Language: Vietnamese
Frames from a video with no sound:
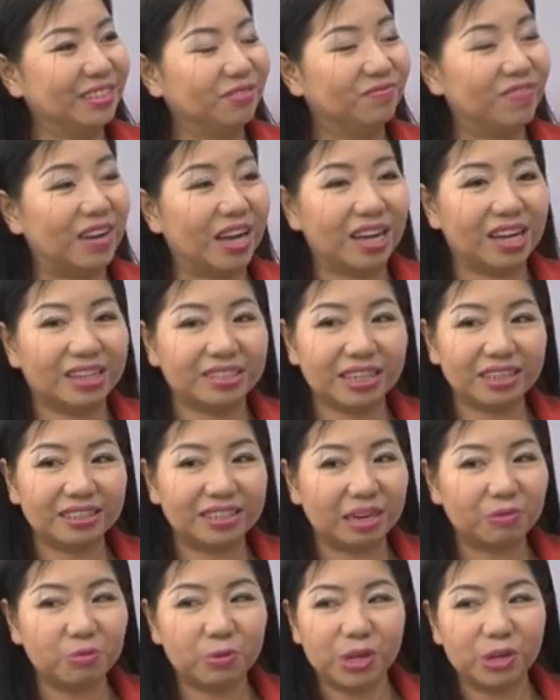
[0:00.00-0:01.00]
và chắc
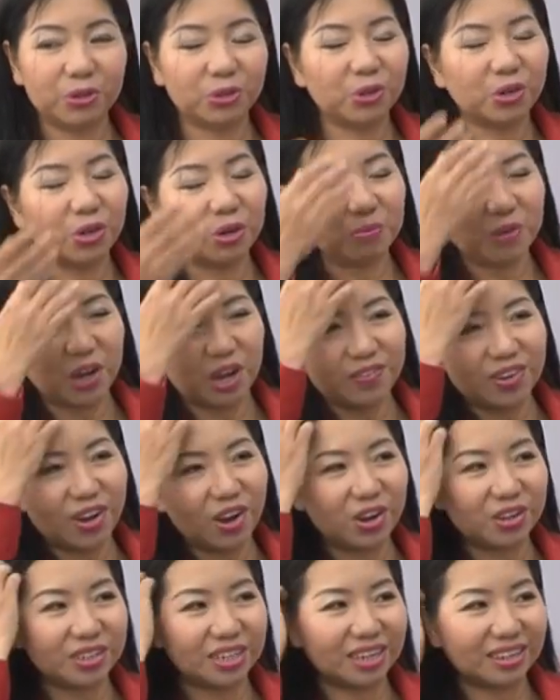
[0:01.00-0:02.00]
chắn một điều tôi không nói với
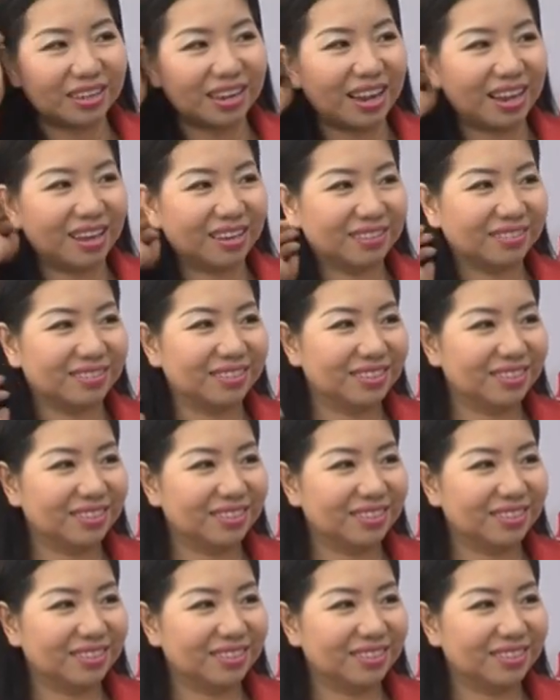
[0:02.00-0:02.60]
họ rằng là